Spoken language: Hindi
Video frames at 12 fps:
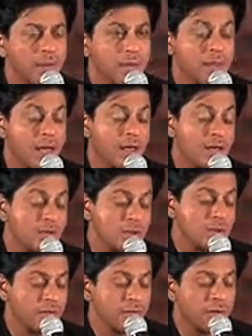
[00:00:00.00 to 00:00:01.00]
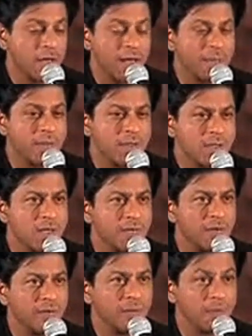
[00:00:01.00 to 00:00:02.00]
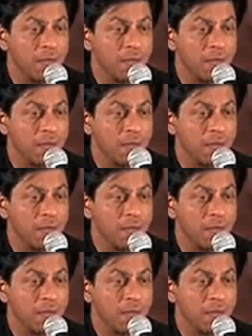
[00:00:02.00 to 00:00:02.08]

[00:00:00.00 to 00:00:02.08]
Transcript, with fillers: माई थैंक यूज फॉर दैप्पीनेस देव गिवन